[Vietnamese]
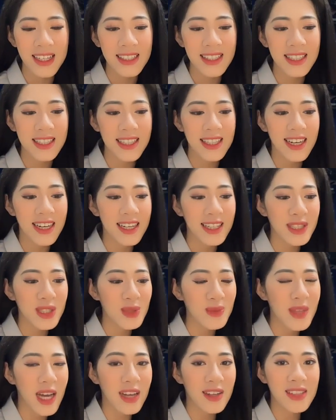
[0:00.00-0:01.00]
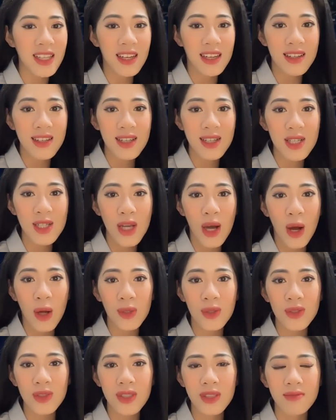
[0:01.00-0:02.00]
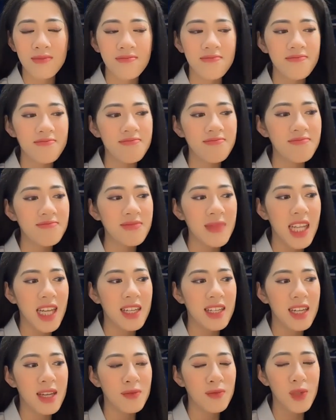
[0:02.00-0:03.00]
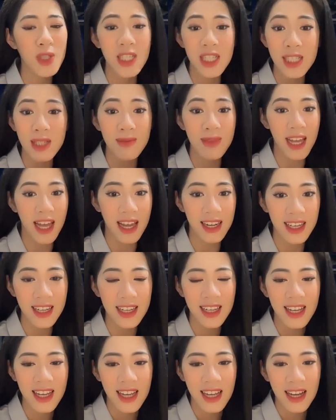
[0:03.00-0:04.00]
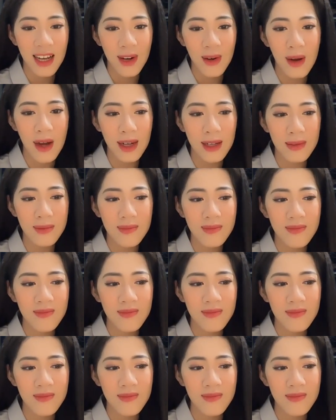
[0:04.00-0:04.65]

thì uh, chúng ta có thể lựa chọn những địa điểm vui chơi trong nhà này hoặc